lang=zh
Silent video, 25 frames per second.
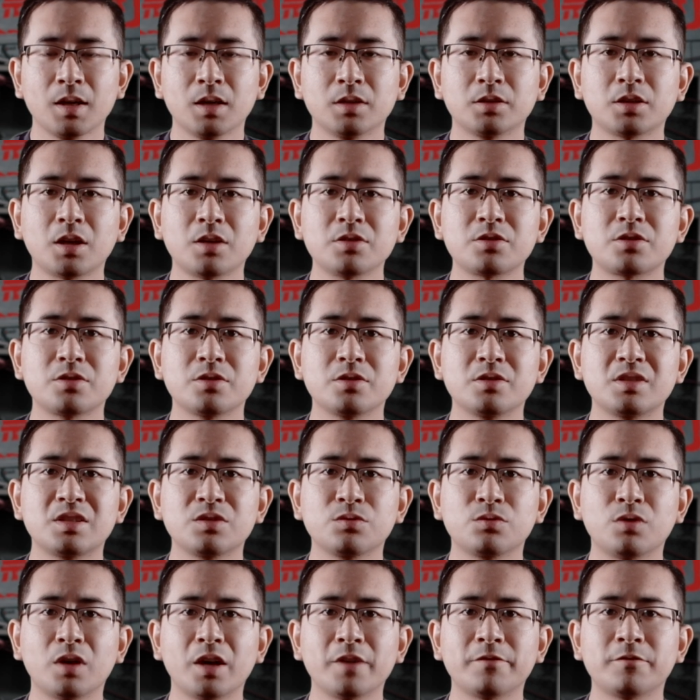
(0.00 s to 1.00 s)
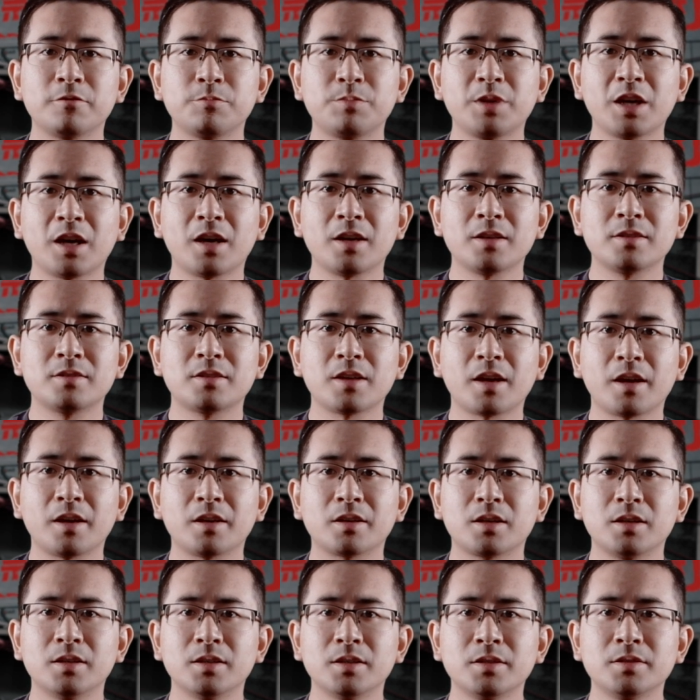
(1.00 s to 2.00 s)
当时经过 FBI 在
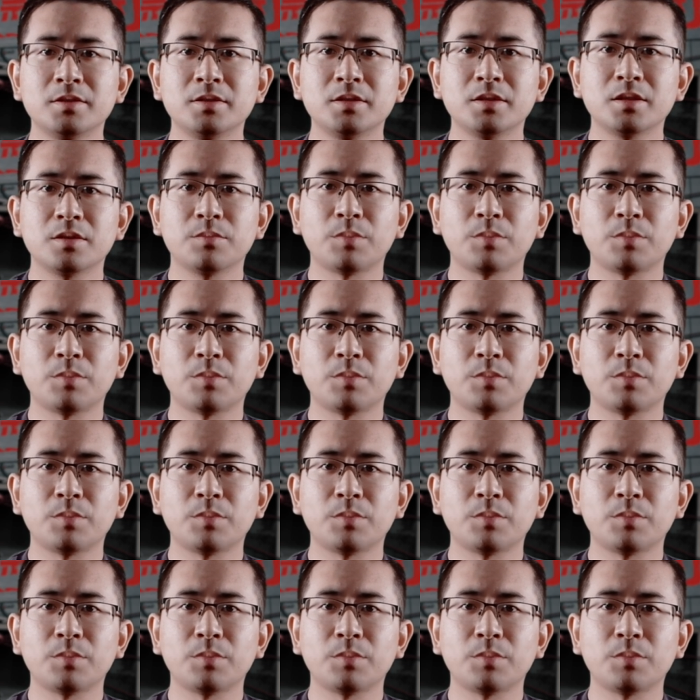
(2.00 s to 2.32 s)
肯恩、